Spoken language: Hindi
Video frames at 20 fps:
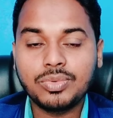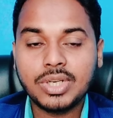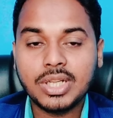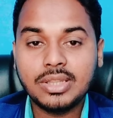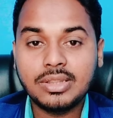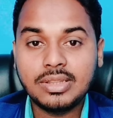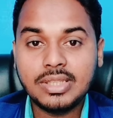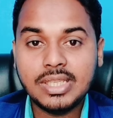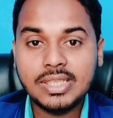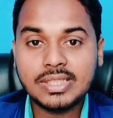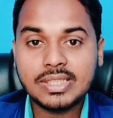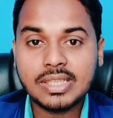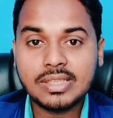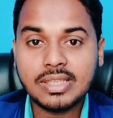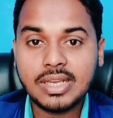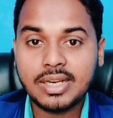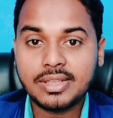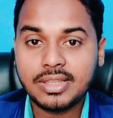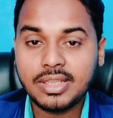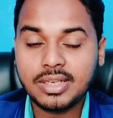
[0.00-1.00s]
उनतीस
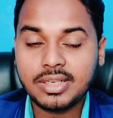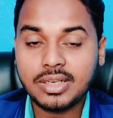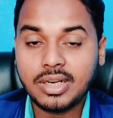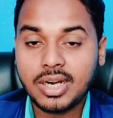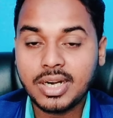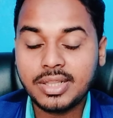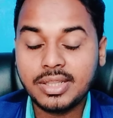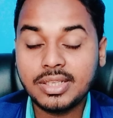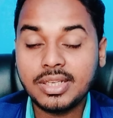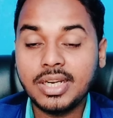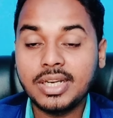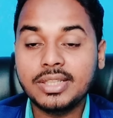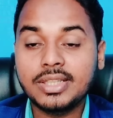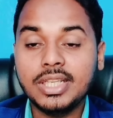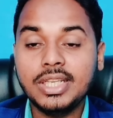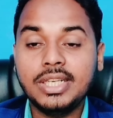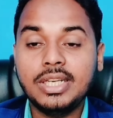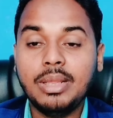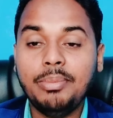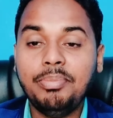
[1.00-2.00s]
हज़ार तक अर्न
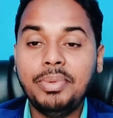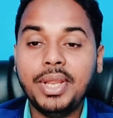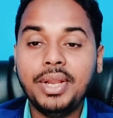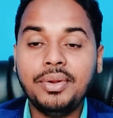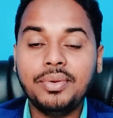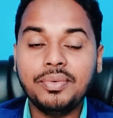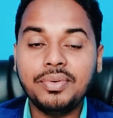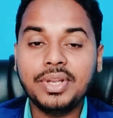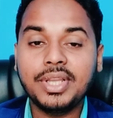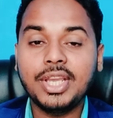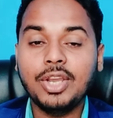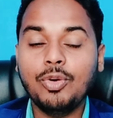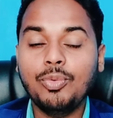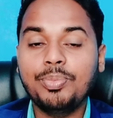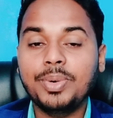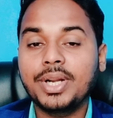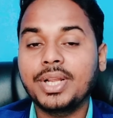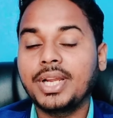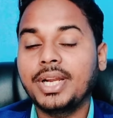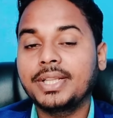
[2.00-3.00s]
करते हैं डिपेंड उनके
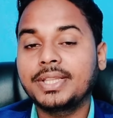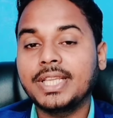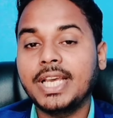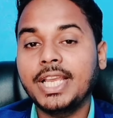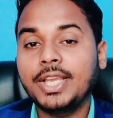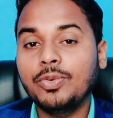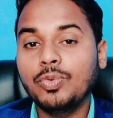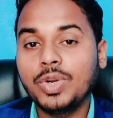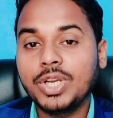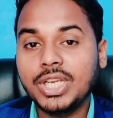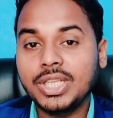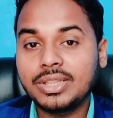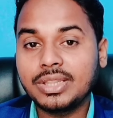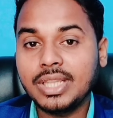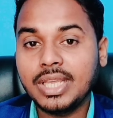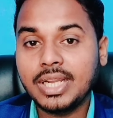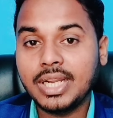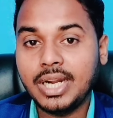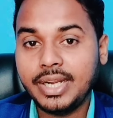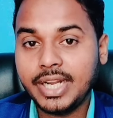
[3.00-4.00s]
ऊपर करता है कि वो
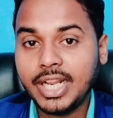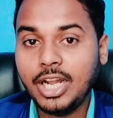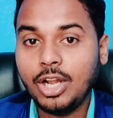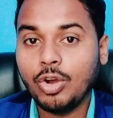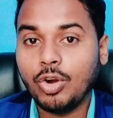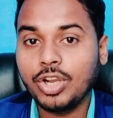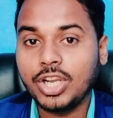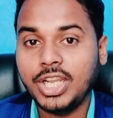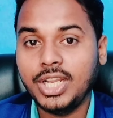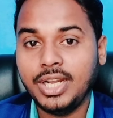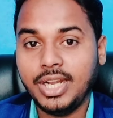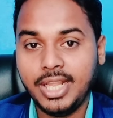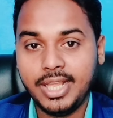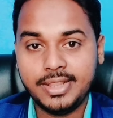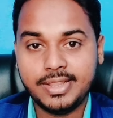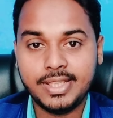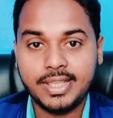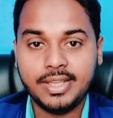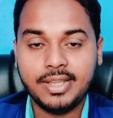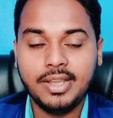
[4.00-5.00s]
कितने घंटे लॉग इन
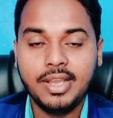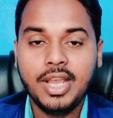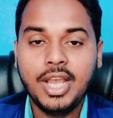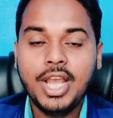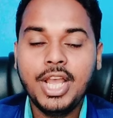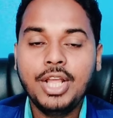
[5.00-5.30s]
रहते हैं